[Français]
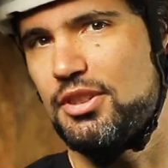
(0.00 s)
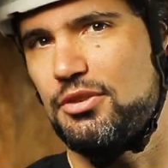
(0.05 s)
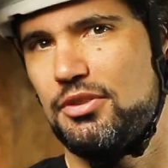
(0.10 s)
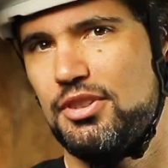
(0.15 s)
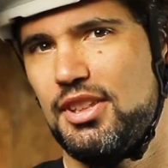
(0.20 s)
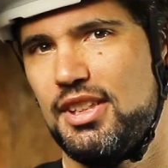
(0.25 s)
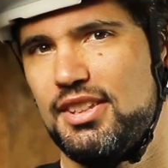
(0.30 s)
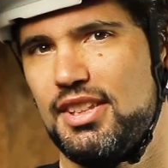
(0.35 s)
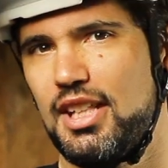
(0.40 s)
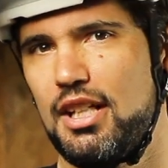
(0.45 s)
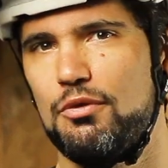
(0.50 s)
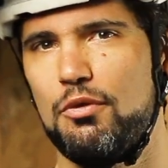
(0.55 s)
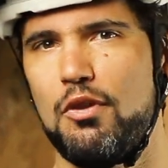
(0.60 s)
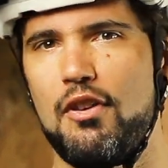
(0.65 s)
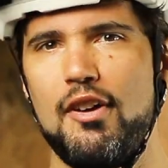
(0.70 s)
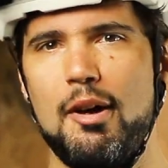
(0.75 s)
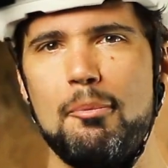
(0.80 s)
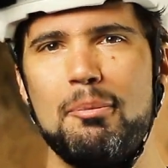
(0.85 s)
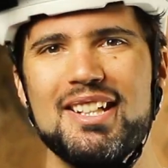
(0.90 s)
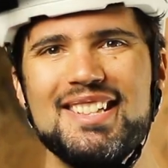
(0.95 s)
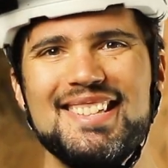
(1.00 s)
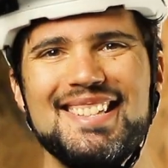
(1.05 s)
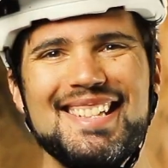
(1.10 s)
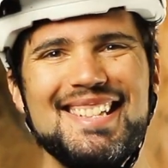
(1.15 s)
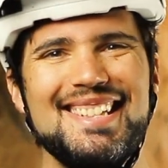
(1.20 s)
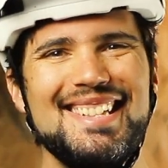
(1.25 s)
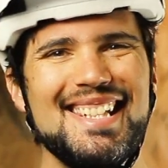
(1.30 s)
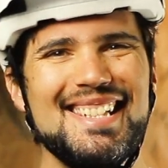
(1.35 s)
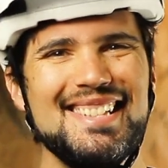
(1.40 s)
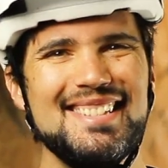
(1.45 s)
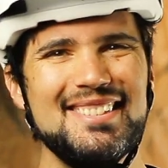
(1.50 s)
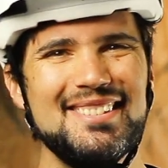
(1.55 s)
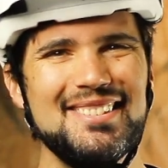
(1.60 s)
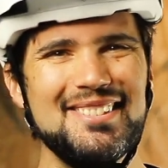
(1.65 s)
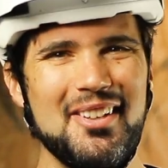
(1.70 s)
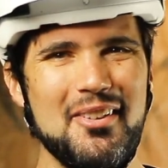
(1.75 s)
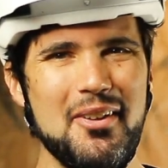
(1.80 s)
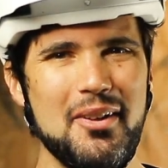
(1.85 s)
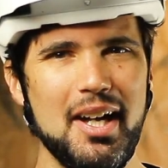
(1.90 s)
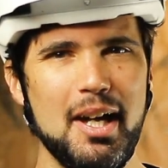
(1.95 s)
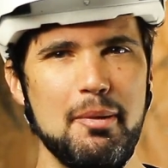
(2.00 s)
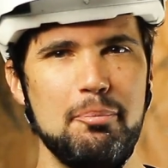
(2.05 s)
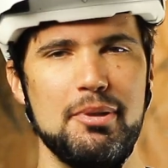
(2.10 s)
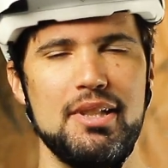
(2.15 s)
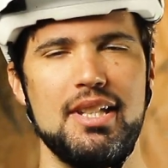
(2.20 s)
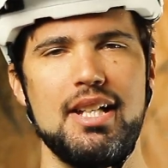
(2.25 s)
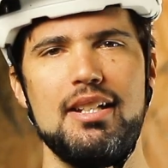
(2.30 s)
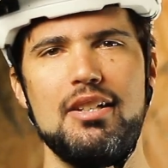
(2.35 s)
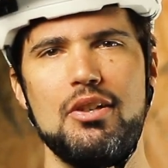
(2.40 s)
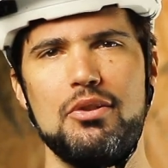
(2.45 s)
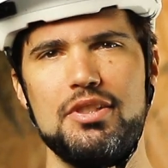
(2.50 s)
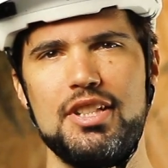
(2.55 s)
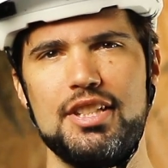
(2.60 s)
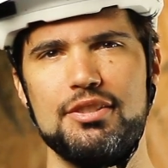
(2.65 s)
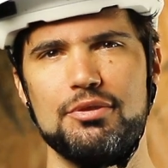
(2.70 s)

Parce que c'est celle où on va passer des heures à pédaler en